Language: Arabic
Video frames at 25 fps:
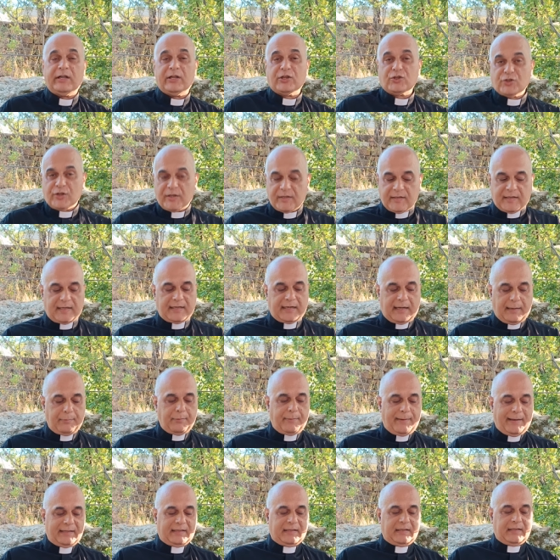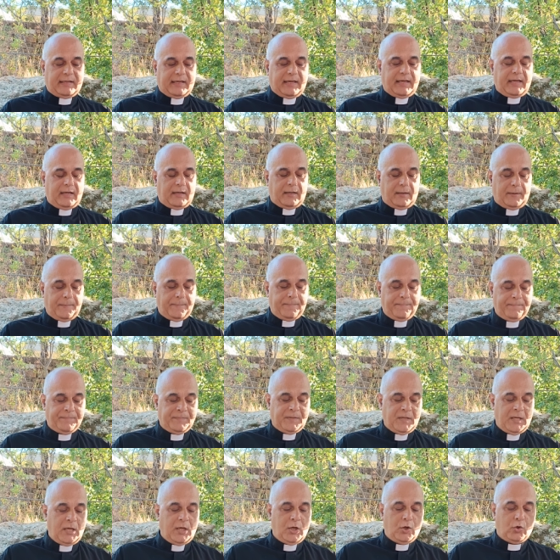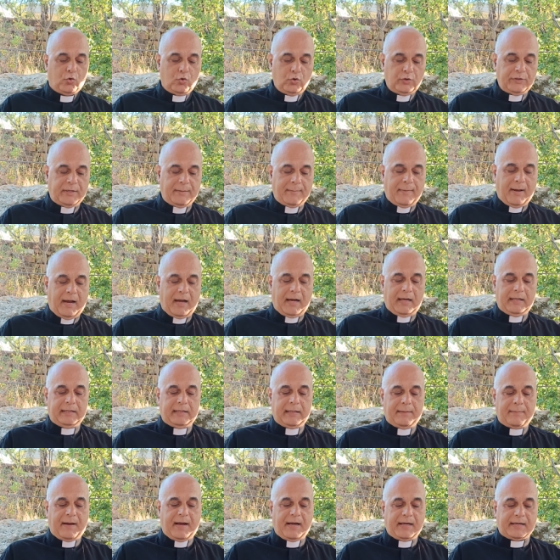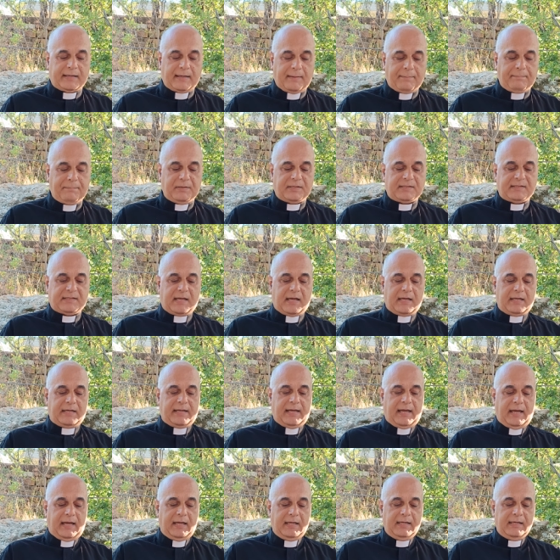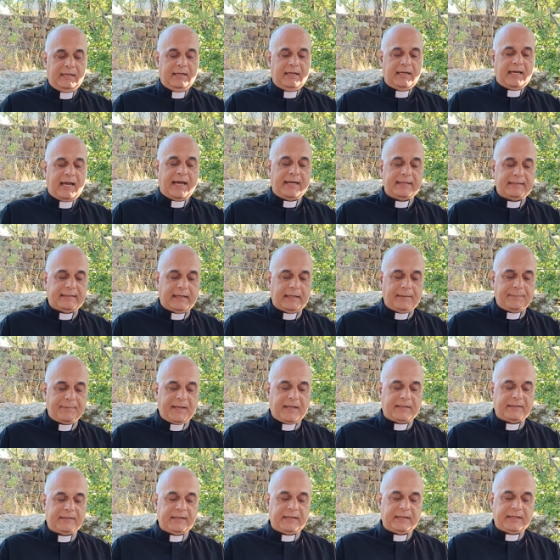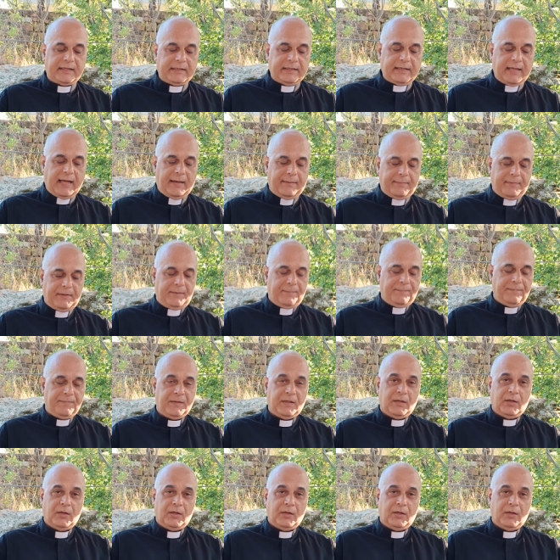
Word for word: اللي الشيطان عم يبعت لك إياها كوني مع الله مع الرب الصالح هيدا اللي بيعطيك النعمة